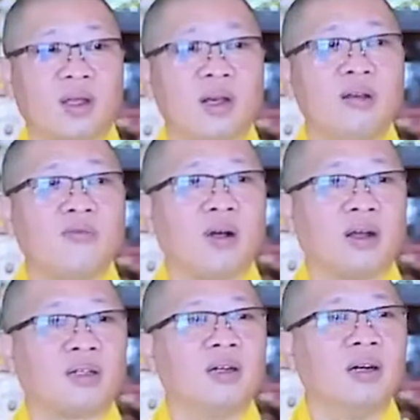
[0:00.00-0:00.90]
Đức
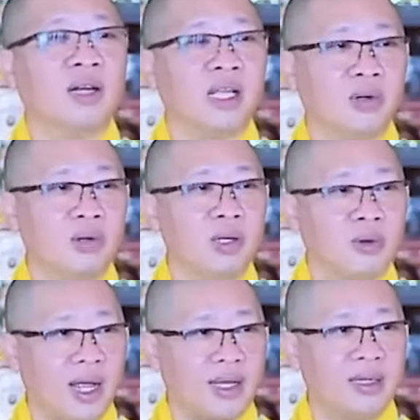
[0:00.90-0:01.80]
Phật thừa hiểu điều
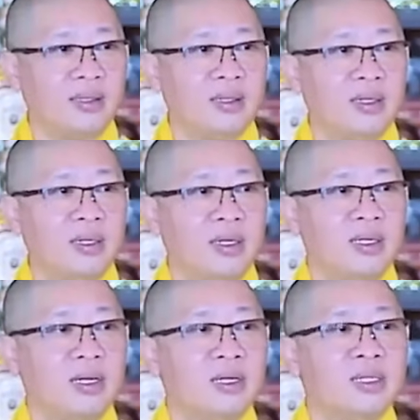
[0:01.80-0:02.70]
này,
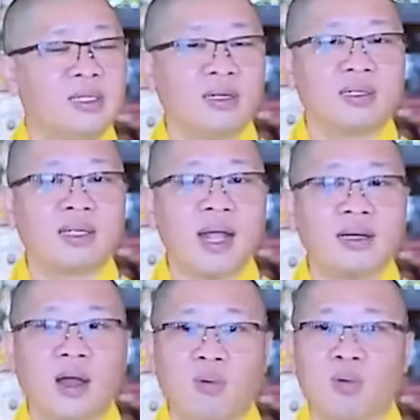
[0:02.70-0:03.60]
nhưng sự tác
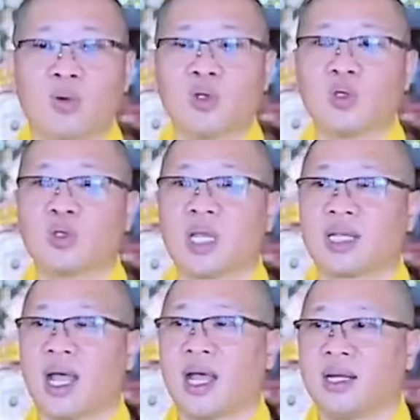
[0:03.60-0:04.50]
động của
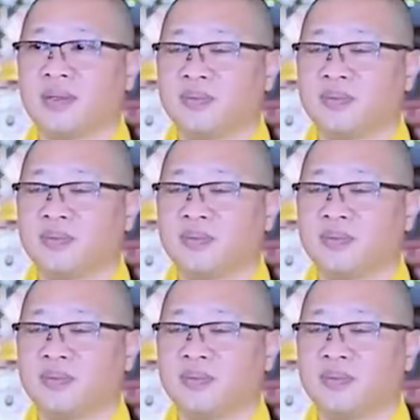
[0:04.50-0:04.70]
Sujata,